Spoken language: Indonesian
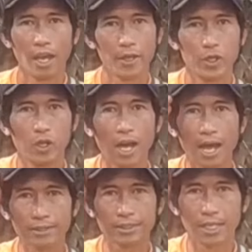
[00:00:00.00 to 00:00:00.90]
Ayo,
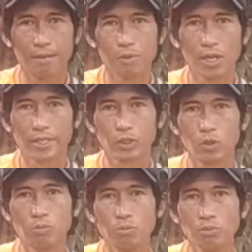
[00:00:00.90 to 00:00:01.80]

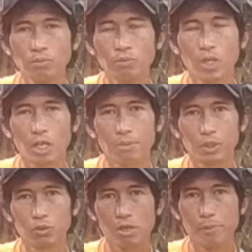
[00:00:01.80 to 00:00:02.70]
assalamualaikum
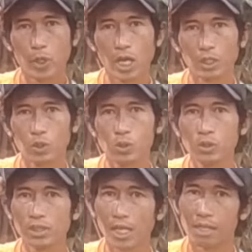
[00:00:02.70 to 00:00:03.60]
warahmatullahi wabarakatuh.
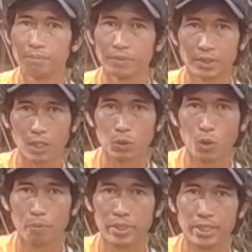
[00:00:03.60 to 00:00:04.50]
Salam satu
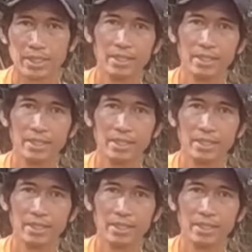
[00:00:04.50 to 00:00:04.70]
hobi.